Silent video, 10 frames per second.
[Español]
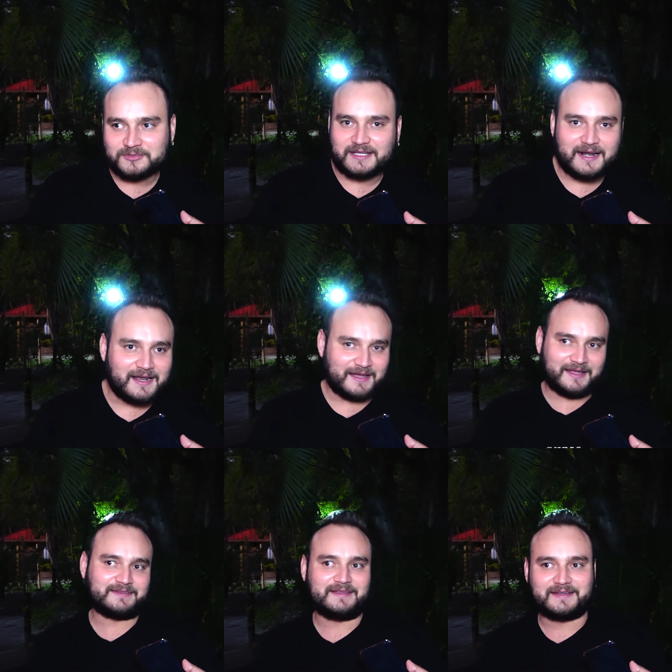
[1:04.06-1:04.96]
gustar a la
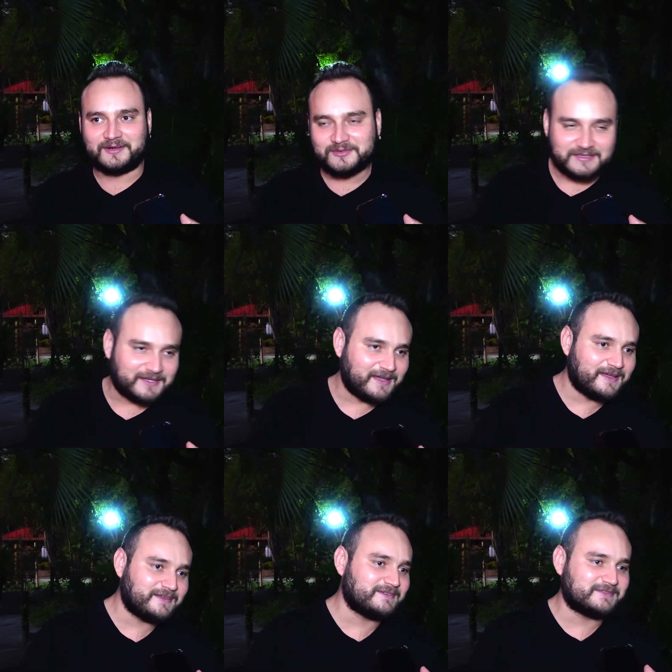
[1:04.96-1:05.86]
gente y que no sé
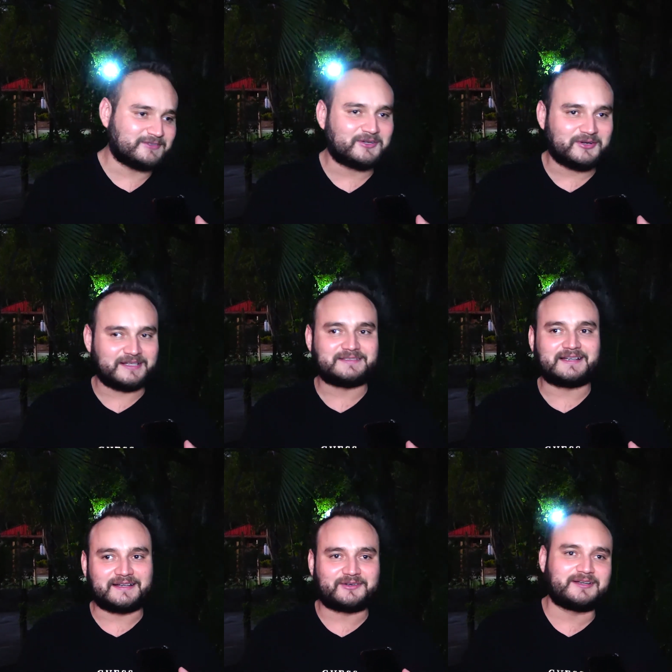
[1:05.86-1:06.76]
qué, y estoy con
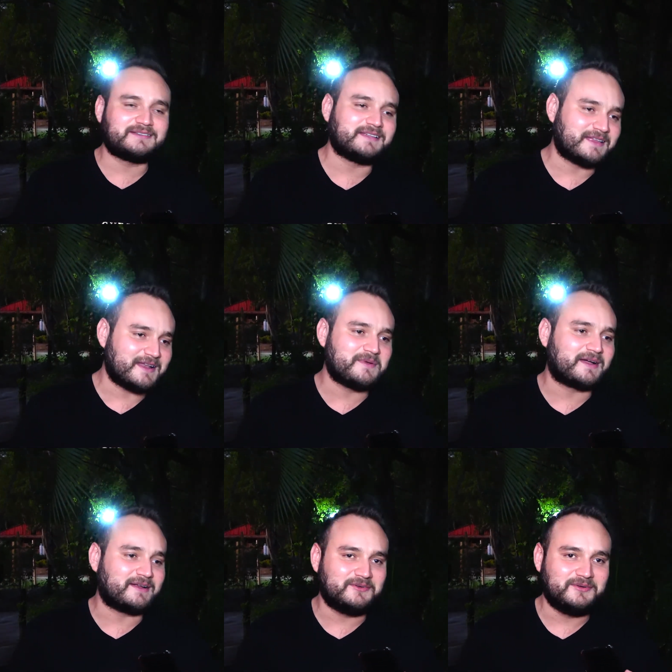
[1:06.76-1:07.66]
esa, con esa
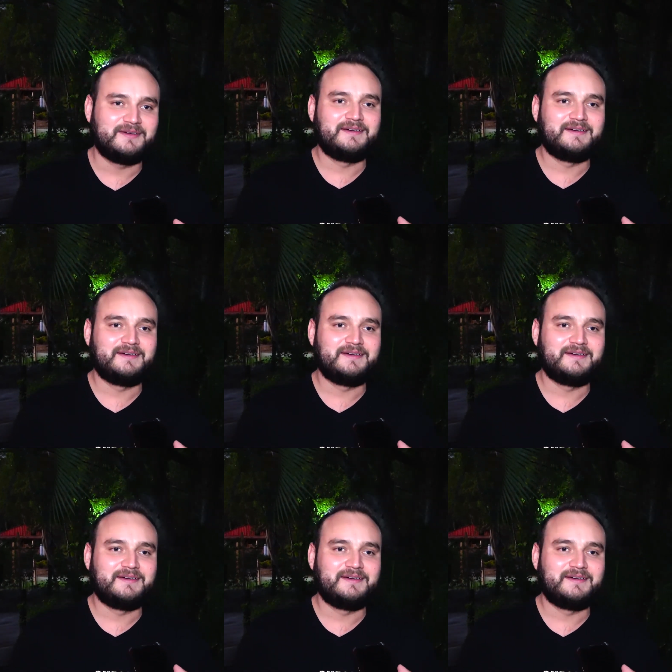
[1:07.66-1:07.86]
dinámica, ¿no?